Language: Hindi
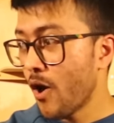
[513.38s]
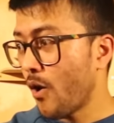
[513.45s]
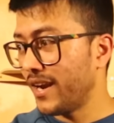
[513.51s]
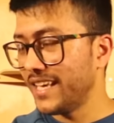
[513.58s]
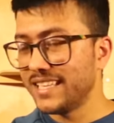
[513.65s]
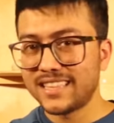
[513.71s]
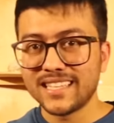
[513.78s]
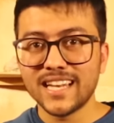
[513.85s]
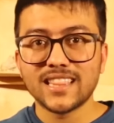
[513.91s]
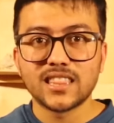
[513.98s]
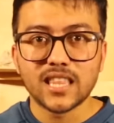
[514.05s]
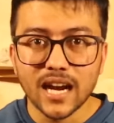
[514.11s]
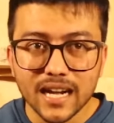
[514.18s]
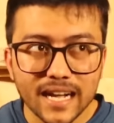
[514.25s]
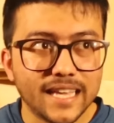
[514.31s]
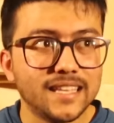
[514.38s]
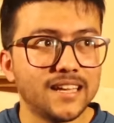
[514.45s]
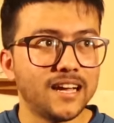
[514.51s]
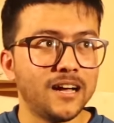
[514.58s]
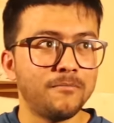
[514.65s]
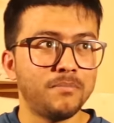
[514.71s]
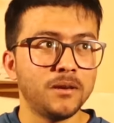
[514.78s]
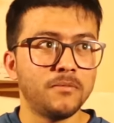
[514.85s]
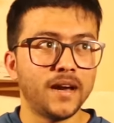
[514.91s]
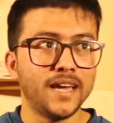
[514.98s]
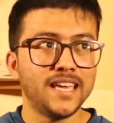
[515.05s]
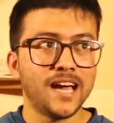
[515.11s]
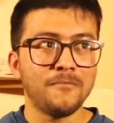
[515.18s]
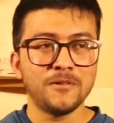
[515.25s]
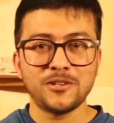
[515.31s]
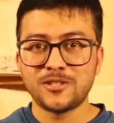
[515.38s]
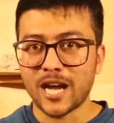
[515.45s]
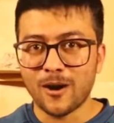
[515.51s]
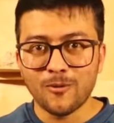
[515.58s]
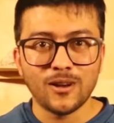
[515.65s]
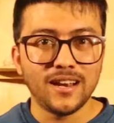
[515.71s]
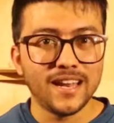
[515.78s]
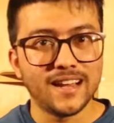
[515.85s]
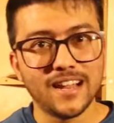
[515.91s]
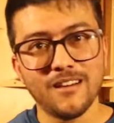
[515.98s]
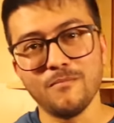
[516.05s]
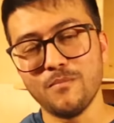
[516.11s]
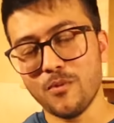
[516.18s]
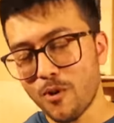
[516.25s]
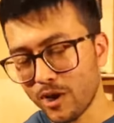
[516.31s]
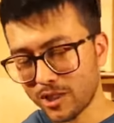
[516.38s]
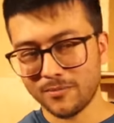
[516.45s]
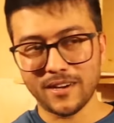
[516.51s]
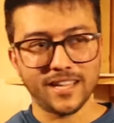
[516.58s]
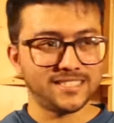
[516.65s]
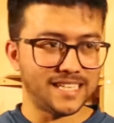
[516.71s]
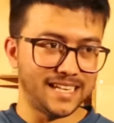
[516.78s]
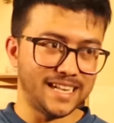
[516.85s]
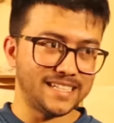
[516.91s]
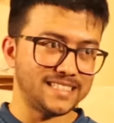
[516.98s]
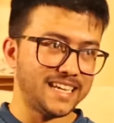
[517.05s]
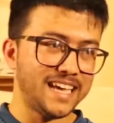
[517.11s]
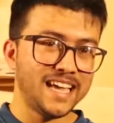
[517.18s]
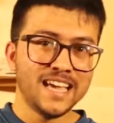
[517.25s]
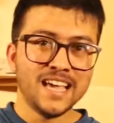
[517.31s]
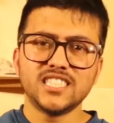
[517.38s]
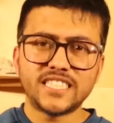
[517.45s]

और इतने ठंडे जगह पर भाई यहाँ पर शावर लेना बहुत बड़ा चैलेंज है